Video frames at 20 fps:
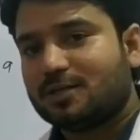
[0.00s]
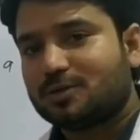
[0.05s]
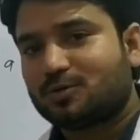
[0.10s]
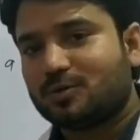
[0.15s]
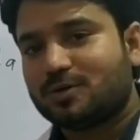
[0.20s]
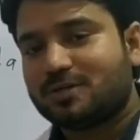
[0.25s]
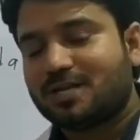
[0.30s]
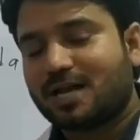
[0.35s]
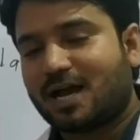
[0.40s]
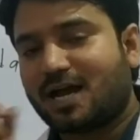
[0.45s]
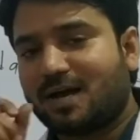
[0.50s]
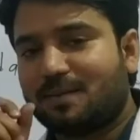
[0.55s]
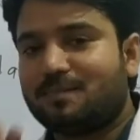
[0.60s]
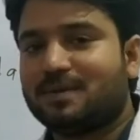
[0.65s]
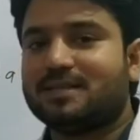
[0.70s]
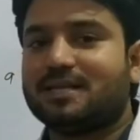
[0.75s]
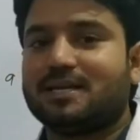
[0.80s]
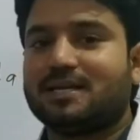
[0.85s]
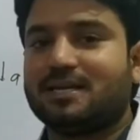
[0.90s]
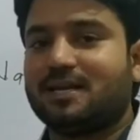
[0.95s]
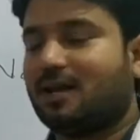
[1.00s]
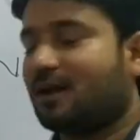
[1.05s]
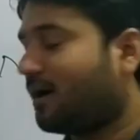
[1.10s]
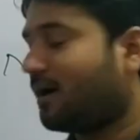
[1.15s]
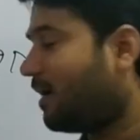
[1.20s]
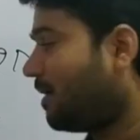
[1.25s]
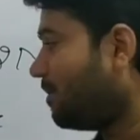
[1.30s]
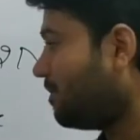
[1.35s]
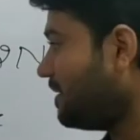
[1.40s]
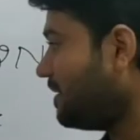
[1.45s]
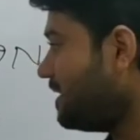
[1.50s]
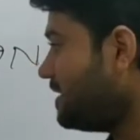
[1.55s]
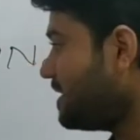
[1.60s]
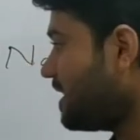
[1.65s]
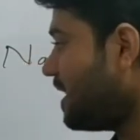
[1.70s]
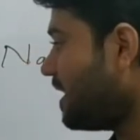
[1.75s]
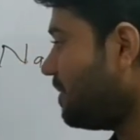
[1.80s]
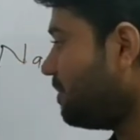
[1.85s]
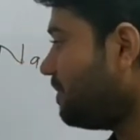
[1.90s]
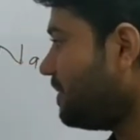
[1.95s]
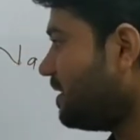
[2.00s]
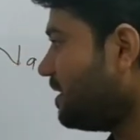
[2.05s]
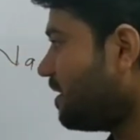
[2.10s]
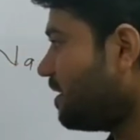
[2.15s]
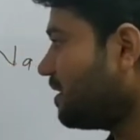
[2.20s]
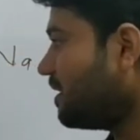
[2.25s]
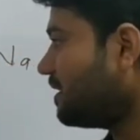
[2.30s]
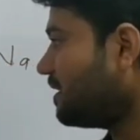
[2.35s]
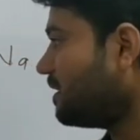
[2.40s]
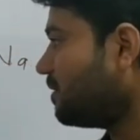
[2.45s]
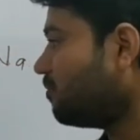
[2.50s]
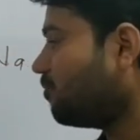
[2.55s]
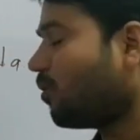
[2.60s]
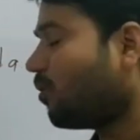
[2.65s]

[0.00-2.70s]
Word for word: तो यहां पे देखिए हमने यहां पे अगर